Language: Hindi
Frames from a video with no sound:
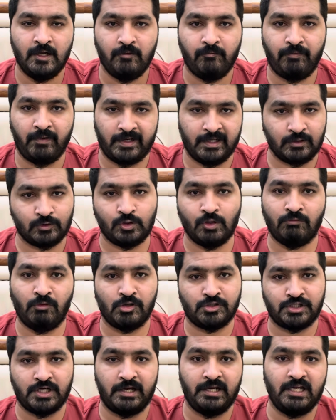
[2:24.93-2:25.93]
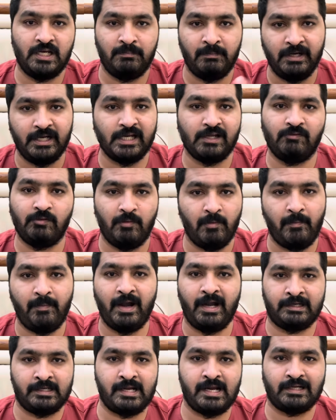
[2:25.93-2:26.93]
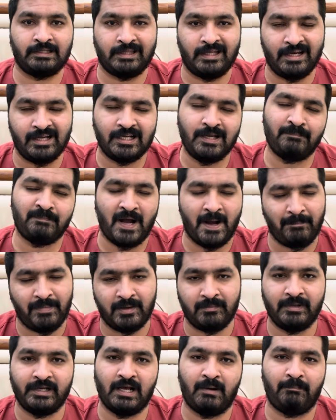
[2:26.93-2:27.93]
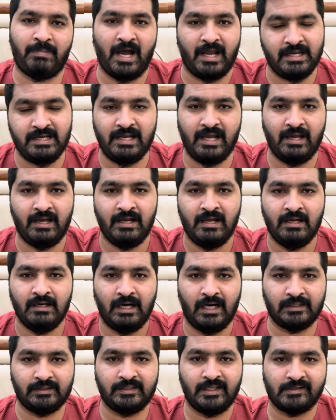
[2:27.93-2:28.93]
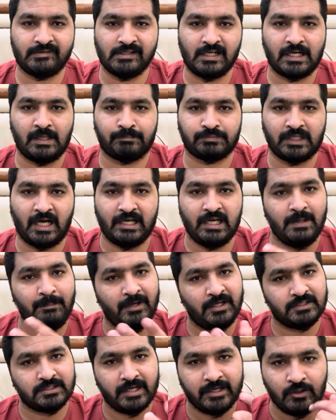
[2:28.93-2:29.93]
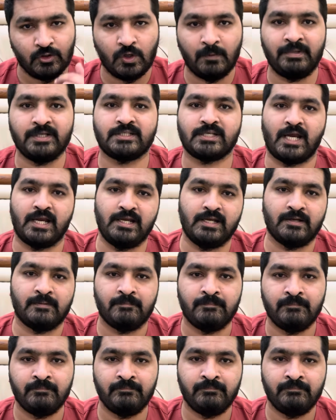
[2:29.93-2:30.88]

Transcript: फर्क तो वो शहीन भी टीवी पे बैठ के कहता है ना कि बाबर मेरा भाई है अंदर से कप्तानी फिर शहीन को भी चाहिए